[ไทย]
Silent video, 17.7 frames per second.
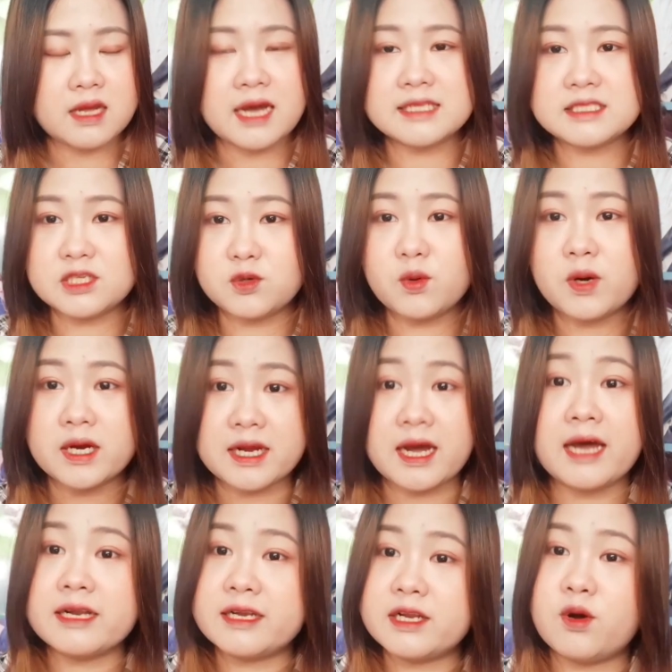อาจจะดู
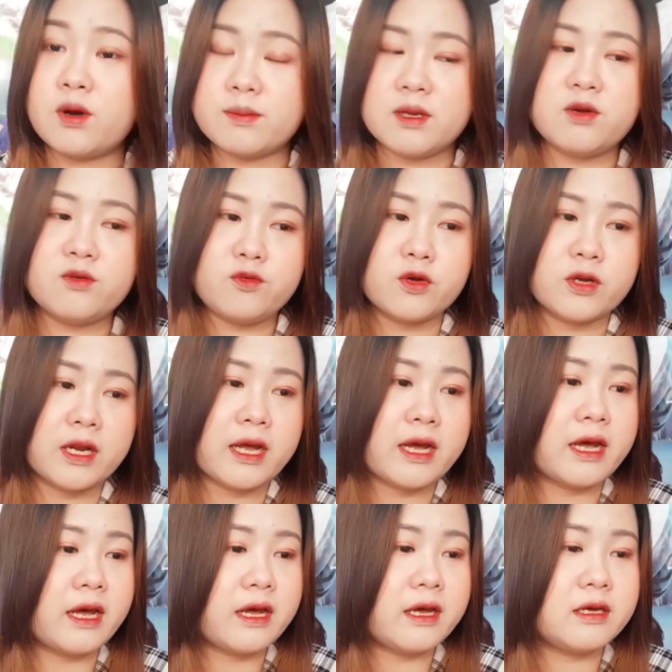ขัดๆในความคิดของฝน
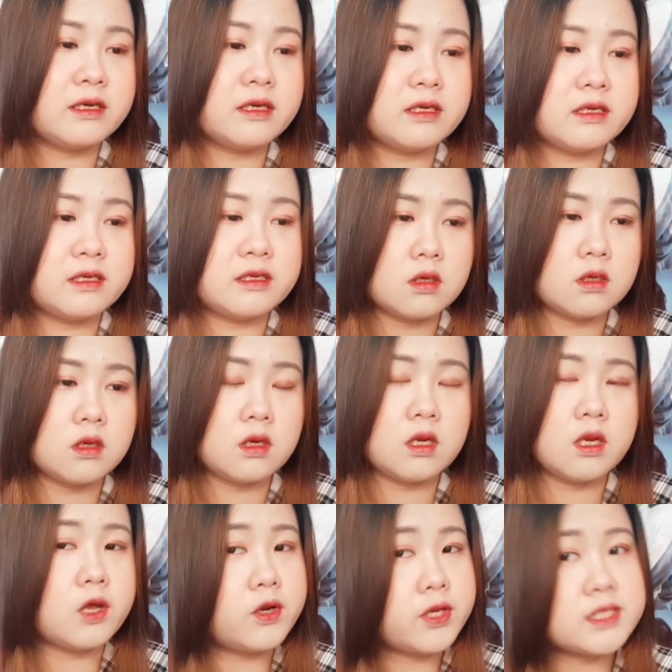นะคะ
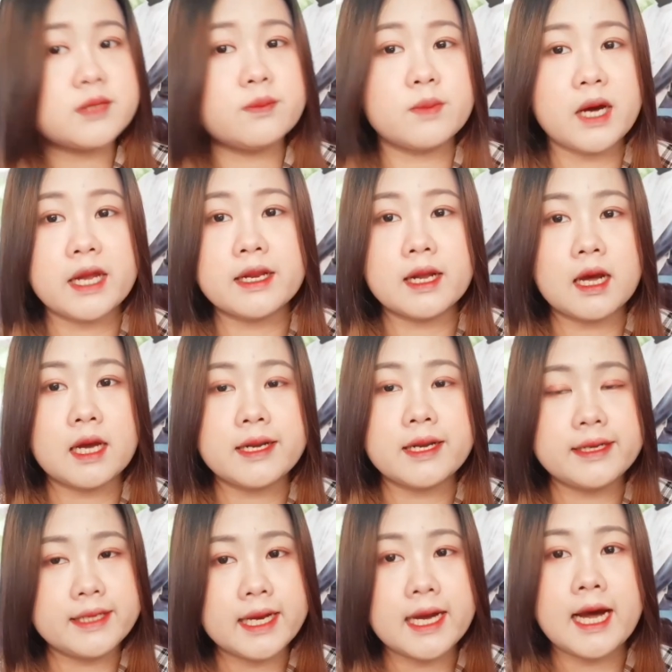แล้วที่สำคัญนะคะ
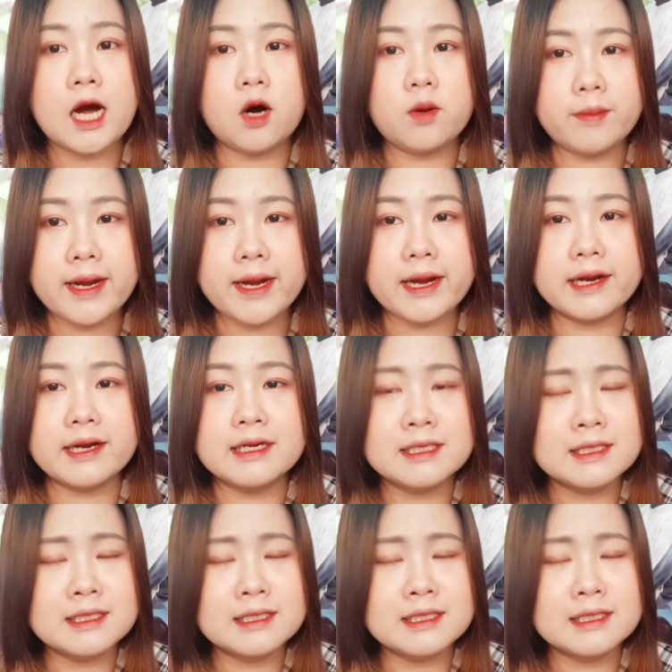แดนนี่ขาวมาก